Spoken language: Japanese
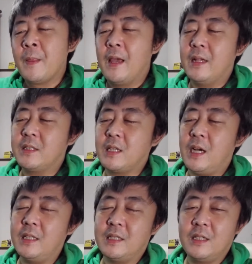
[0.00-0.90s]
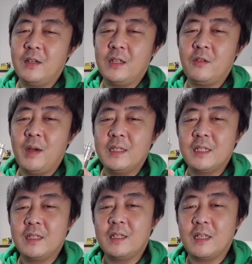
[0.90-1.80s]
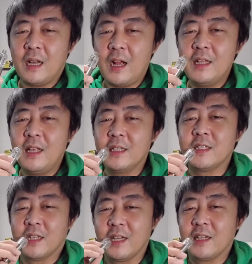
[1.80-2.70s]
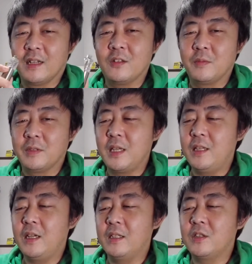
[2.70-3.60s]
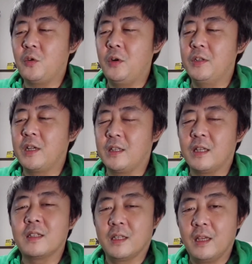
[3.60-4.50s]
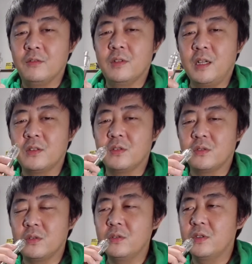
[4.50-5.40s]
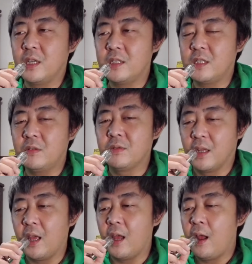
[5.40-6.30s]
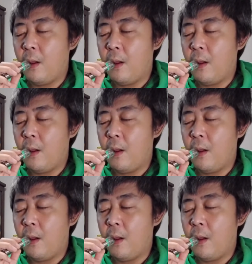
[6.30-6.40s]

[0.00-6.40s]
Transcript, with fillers: えー、使い捨ての後ザ座だったらありなんじゃないかなと思います。変な話、コイル買ったってね、うっかりするとそんぐらいしちゃうんで、